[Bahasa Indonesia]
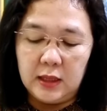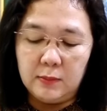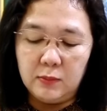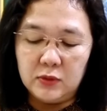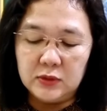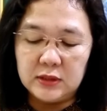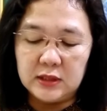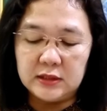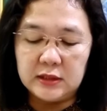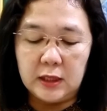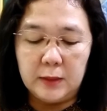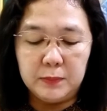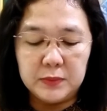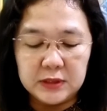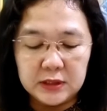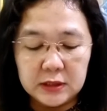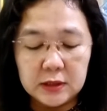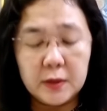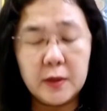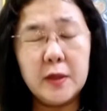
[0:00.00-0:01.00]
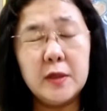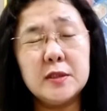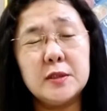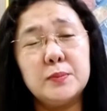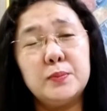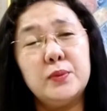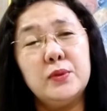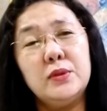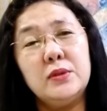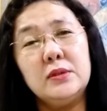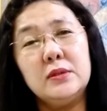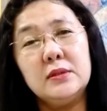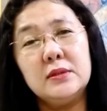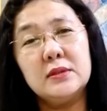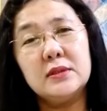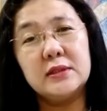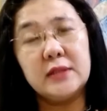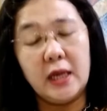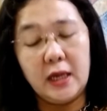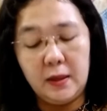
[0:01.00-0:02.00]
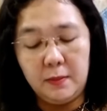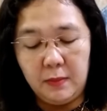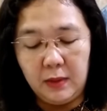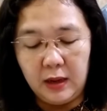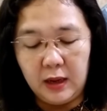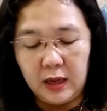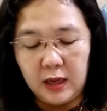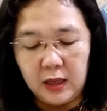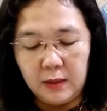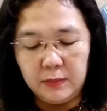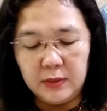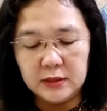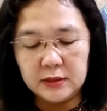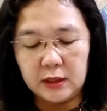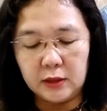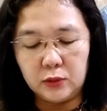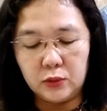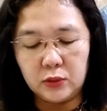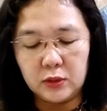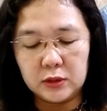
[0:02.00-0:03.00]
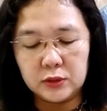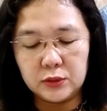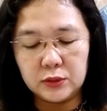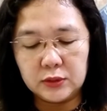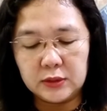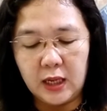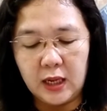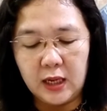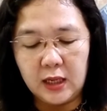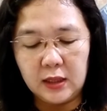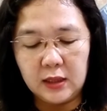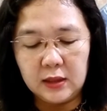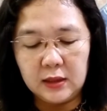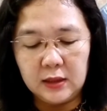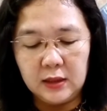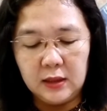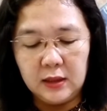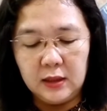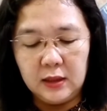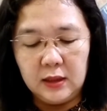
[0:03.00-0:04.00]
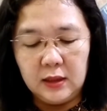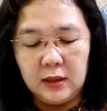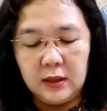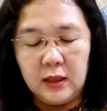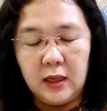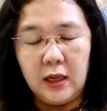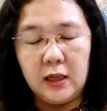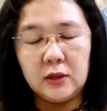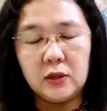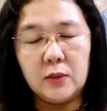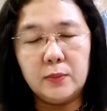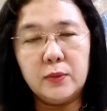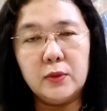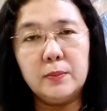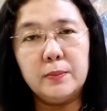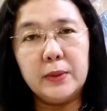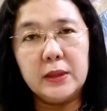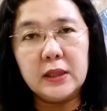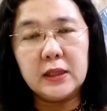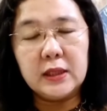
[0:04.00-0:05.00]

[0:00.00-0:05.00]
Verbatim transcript: namun secara psikis pun saya mengalami satu kesusahan ataupun